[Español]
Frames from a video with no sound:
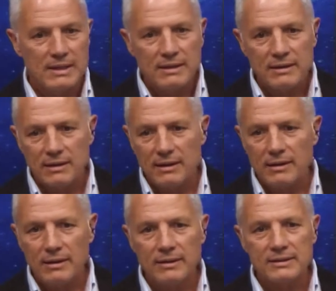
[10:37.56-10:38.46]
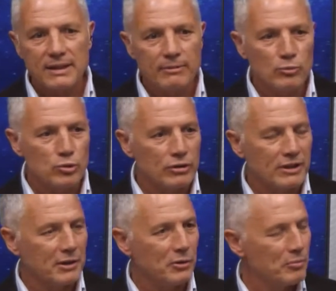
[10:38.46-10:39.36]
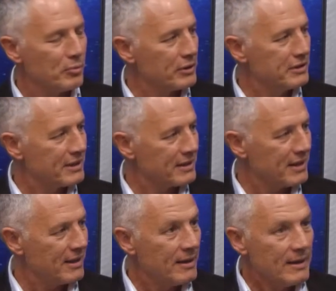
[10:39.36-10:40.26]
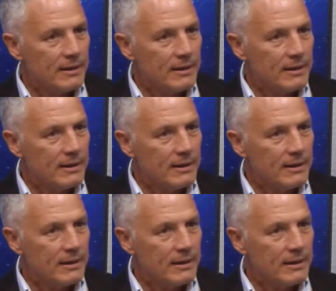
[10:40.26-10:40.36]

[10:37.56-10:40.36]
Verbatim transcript: que sabe mucho de Gijón por internet